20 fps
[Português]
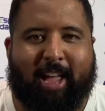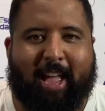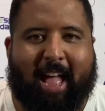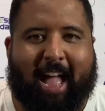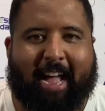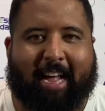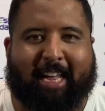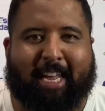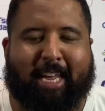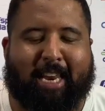
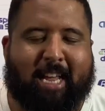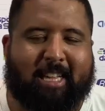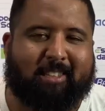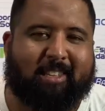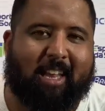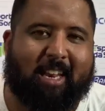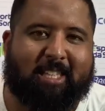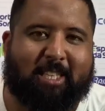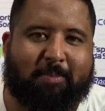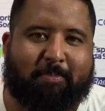Aqui na
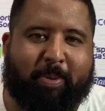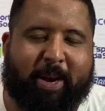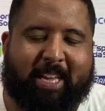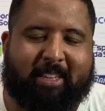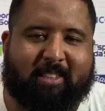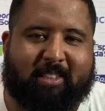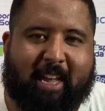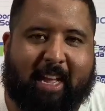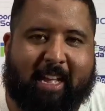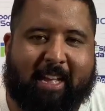sala de
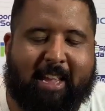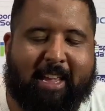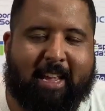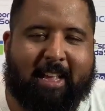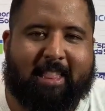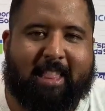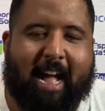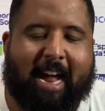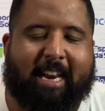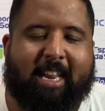imprensa
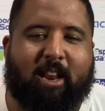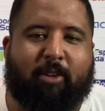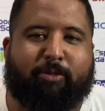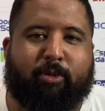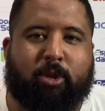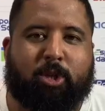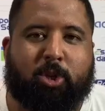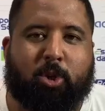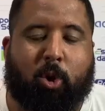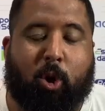da Arena
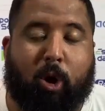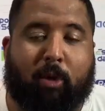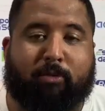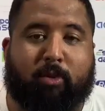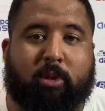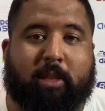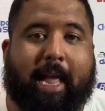Fonte Nova,